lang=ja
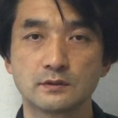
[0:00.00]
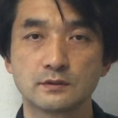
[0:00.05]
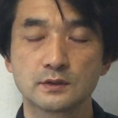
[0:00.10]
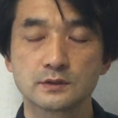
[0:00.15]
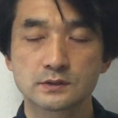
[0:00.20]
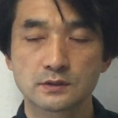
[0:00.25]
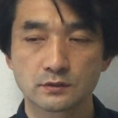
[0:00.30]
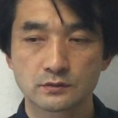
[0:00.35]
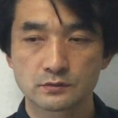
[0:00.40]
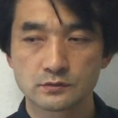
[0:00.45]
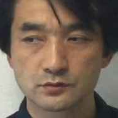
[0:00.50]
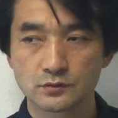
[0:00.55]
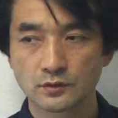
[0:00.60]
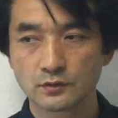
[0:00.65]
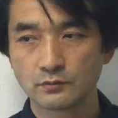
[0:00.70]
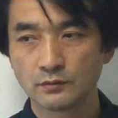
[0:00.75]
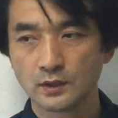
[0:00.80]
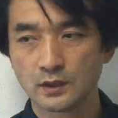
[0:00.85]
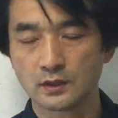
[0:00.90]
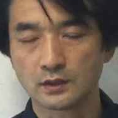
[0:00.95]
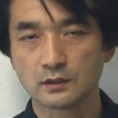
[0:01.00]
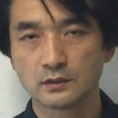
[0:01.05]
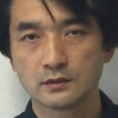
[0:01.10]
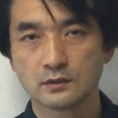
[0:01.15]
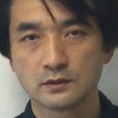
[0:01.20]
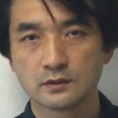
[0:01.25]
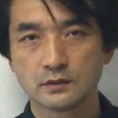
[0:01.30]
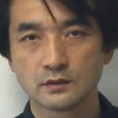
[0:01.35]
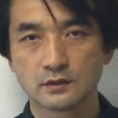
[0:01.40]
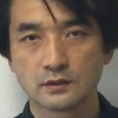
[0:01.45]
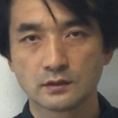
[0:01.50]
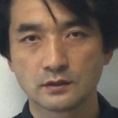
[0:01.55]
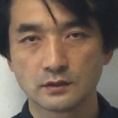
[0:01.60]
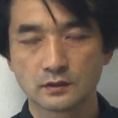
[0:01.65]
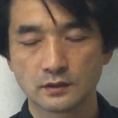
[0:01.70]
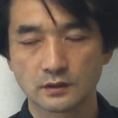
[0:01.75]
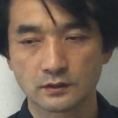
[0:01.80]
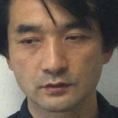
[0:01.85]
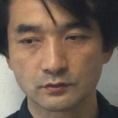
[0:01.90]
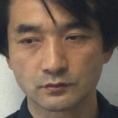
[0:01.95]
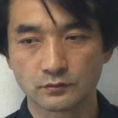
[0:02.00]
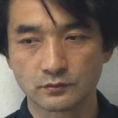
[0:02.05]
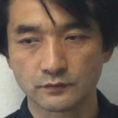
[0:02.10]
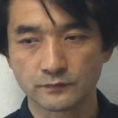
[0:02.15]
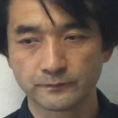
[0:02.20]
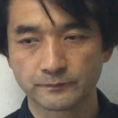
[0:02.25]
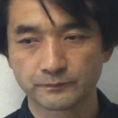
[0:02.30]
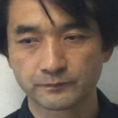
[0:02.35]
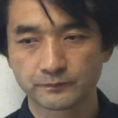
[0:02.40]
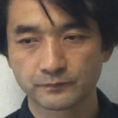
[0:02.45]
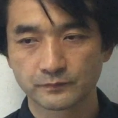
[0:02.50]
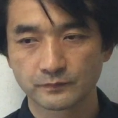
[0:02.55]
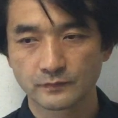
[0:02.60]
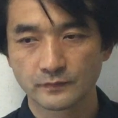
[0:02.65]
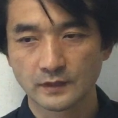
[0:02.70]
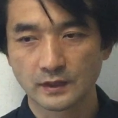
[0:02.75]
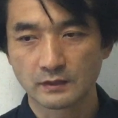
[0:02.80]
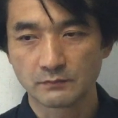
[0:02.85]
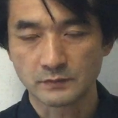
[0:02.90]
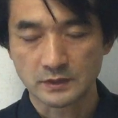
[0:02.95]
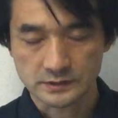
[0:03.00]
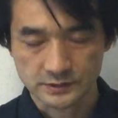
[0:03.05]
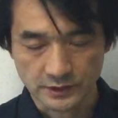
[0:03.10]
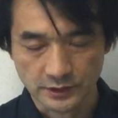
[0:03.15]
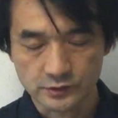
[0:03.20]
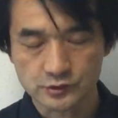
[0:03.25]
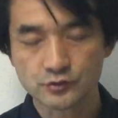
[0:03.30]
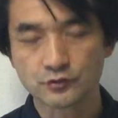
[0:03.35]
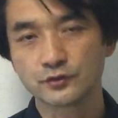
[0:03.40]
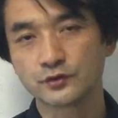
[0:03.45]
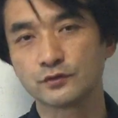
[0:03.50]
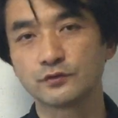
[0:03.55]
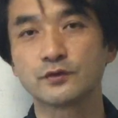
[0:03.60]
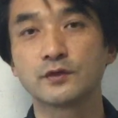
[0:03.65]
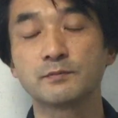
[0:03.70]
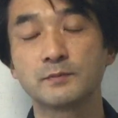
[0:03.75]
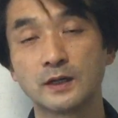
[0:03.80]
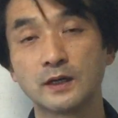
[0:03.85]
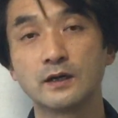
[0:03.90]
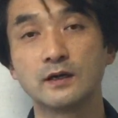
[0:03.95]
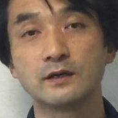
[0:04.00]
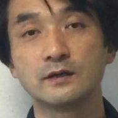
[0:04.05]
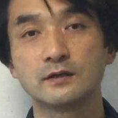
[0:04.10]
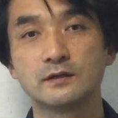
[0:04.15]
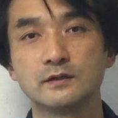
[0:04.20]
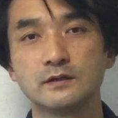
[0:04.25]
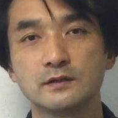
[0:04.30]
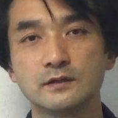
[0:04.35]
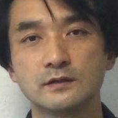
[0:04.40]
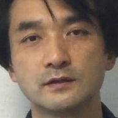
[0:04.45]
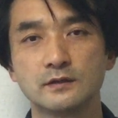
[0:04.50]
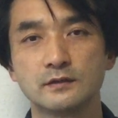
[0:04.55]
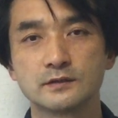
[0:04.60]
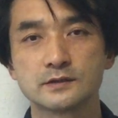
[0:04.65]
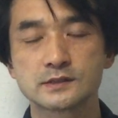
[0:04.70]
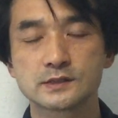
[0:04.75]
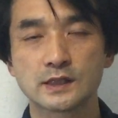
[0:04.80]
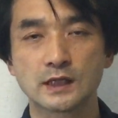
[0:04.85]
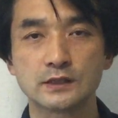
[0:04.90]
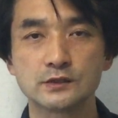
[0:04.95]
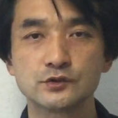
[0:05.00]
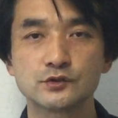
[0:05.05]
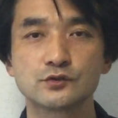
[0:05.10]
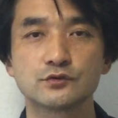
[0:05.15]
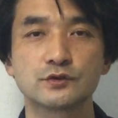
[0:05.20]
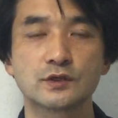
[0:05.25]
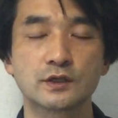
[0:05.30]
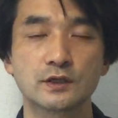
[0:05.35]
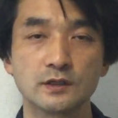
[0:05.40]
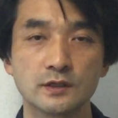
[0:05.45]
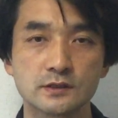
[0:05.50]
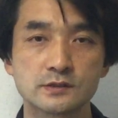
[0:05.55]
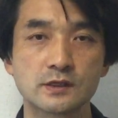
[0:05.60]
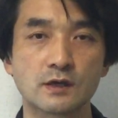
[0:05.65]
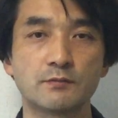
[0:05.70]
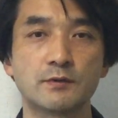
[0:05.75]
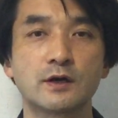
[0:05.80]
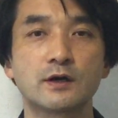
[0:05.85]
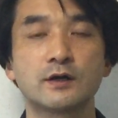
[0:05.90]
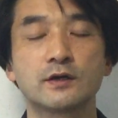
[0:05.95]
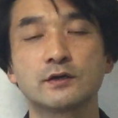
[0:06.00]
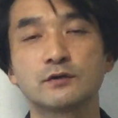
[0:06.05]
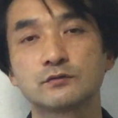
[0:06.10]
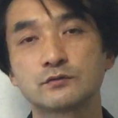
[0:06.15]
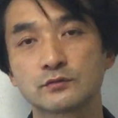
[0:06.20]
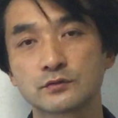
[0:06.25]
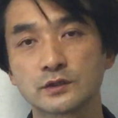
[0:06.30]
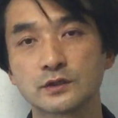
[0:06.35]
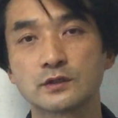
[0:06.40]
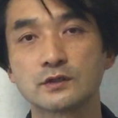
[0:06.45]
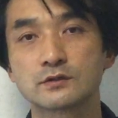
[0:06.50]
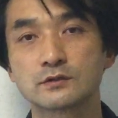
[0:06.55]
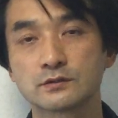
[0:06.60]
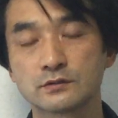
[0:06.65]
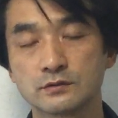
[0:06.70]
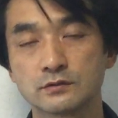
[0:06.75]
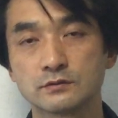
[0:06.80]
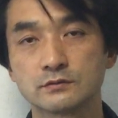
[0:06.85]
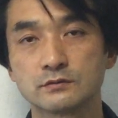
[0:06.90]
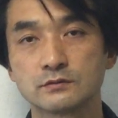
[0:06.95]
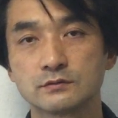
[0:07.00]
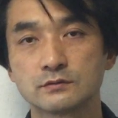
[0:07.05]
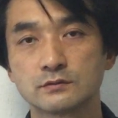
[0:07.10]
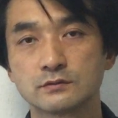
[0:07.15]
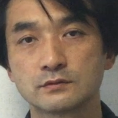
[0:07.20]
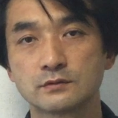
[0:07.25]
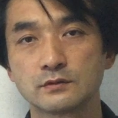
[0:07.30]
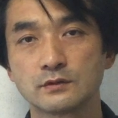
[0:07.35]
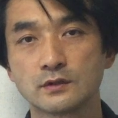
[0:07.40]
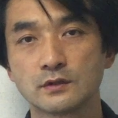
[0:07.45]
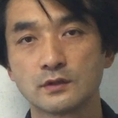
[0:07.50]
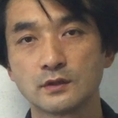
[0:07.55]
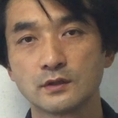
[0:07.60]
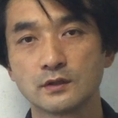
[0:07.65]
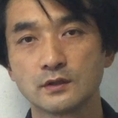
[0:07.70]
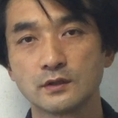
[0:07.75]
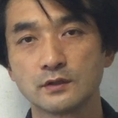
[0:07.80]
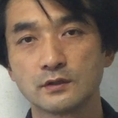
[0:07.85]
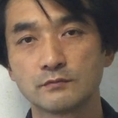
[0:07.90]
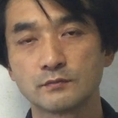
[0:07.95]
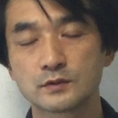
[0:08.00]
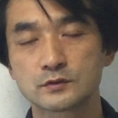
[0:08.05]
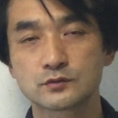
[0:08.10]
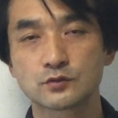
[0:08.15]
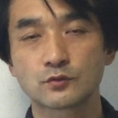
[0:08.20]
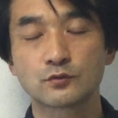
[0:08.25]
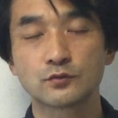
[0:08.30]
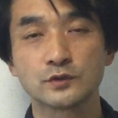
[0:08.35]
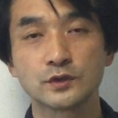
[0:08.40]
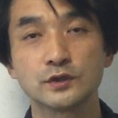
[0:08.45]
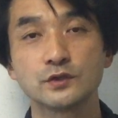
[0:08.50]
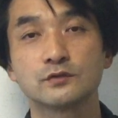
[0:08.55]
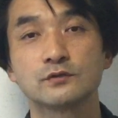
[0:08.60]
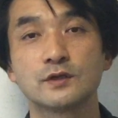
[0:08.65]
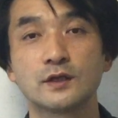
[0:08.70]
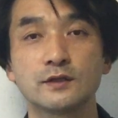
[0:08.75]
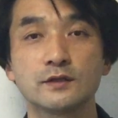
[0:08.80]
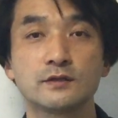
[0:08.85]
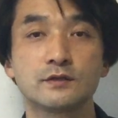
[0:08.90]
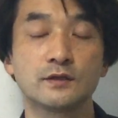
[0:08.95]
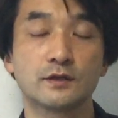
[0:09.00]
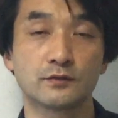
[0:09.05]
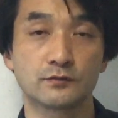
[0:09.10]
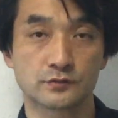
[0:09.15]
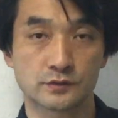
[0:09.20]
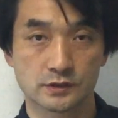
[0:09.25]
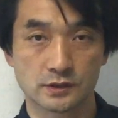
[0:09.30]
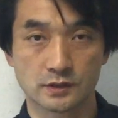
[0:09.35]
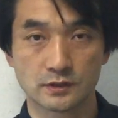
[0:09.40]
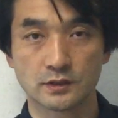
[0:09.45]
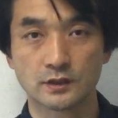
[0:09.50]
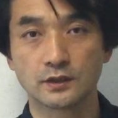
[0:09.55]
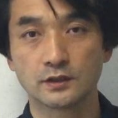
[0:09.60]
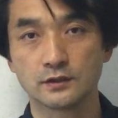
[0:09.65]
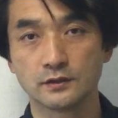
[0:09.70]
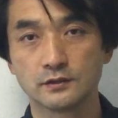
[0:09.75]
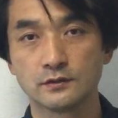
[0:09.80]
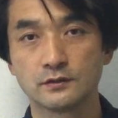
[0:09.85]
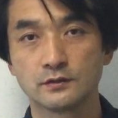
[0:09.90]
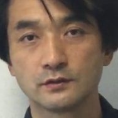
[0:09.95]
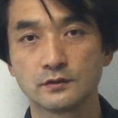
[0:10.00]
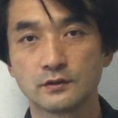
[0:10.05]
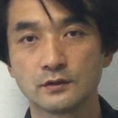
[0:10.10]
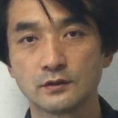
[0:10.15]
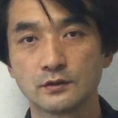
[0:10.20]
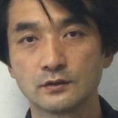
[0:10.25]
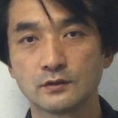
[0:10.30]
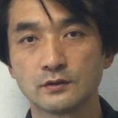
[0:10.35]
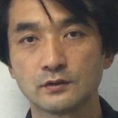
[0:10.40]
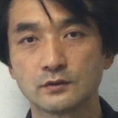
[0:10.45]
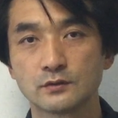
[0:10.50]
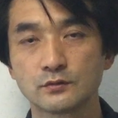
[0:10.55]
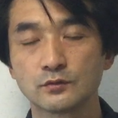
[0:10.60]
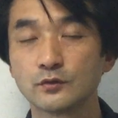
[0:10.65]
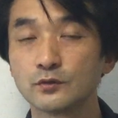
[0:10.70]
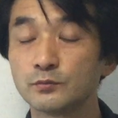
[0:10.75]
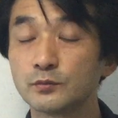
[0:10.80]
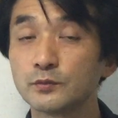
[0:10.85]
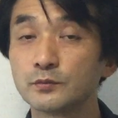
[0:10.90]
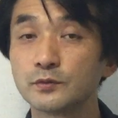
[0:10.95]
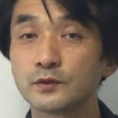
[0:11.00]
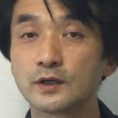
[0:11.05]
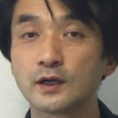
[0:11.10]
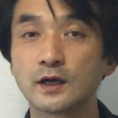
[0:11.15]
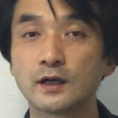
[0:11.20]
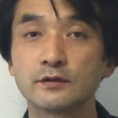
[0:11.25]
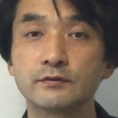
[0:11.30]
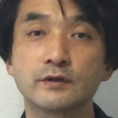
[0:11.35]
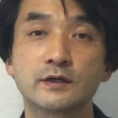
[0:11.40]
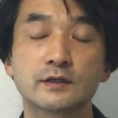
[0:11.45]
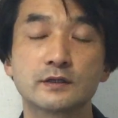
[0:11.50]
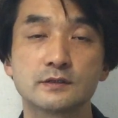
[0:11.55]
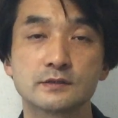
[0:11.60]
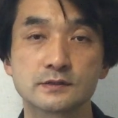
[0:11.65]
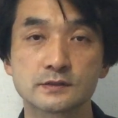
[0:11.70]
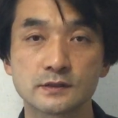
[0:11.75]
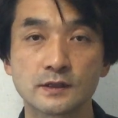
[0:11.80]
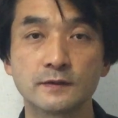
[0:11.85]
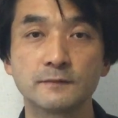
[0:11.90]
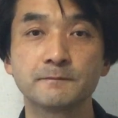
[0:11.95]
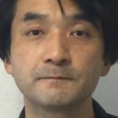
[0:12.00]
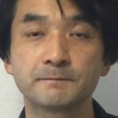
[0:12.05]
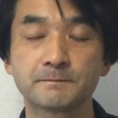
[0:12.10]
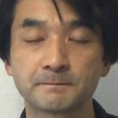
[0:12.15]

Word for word: ですけどそれはあの、まあ、聖書によれば最終的に裁かれる時が来る、まあ、そこに委ねていくしかないという部分があるわけですね。